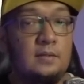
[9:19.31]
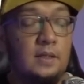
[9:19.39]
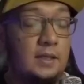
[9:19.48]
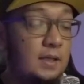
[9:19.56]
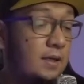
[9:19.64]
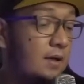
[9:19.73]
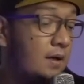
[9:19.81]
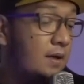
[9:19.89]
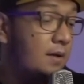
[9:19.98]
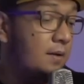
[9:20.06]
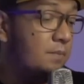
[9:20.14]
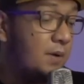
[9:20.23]
Jadi
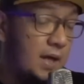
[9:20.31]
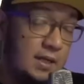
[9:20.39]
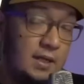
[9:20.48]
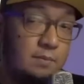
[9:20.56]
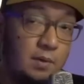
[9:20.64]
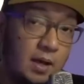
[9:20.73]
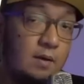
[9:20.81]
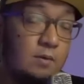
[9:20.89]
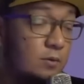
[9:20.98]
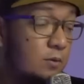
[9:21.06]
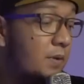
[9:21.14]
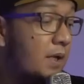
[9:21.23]
uh, kalian berhak
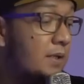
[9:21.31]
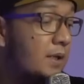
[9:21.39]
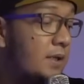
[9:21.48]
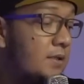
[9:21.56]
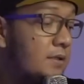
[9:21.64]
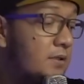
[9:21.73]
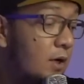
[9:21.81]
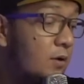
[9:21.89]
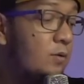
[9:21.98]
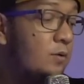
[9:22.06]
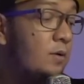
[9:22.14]
untuk menanya jauh